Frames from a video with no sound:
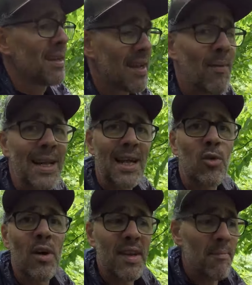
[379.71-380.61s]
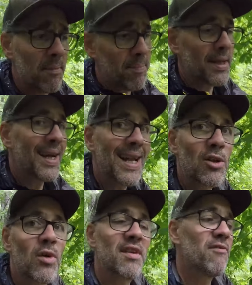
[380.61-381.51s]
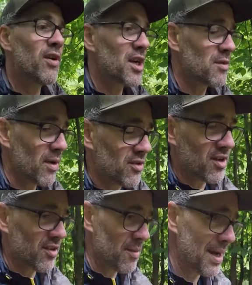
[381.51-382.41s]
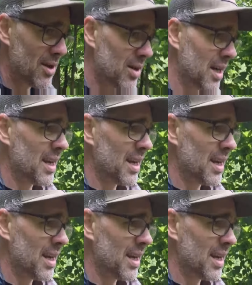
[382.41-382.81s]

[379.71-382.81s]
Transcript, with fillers: Ça va être la troisième, peut-être la troisième fois que je monte ce sommet-là.